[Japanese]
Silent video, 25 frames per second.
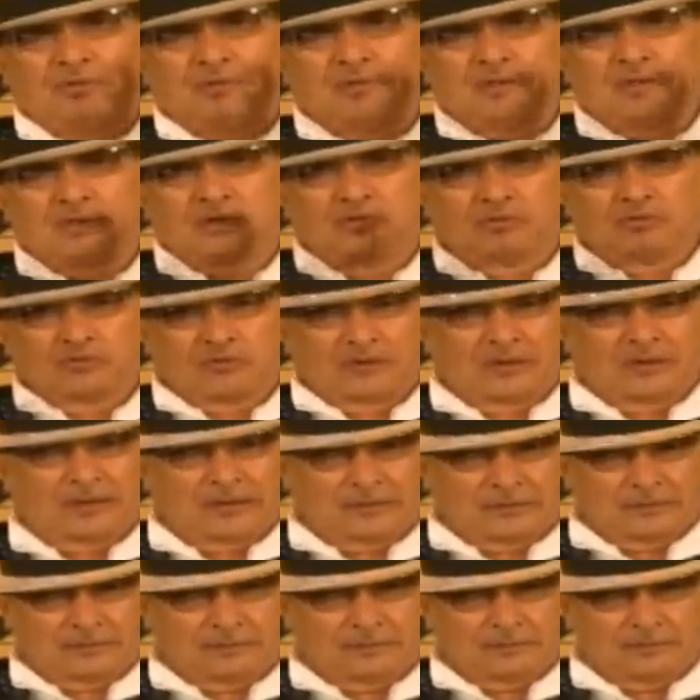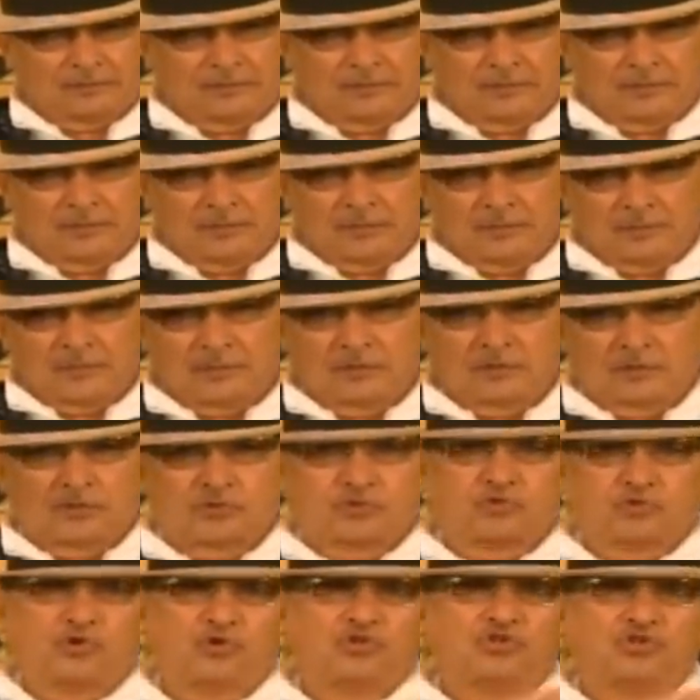出来事なんで、
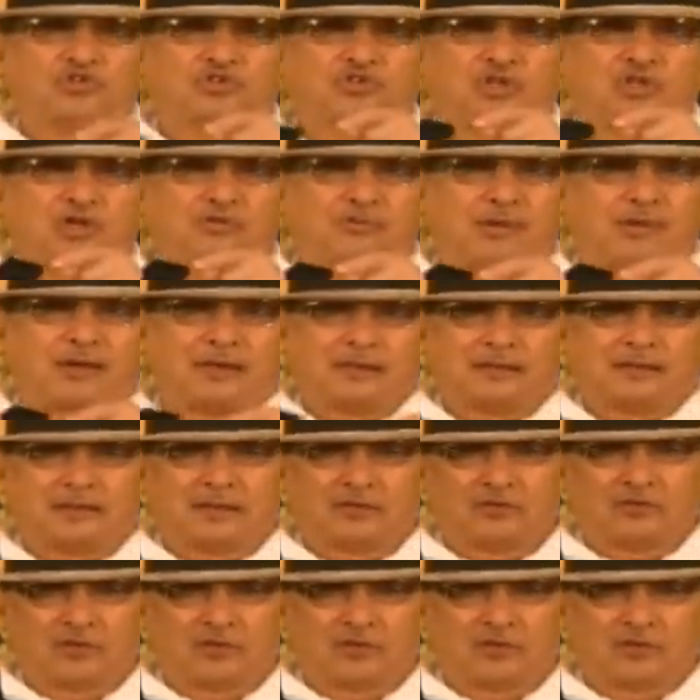調印してるわけだ。こ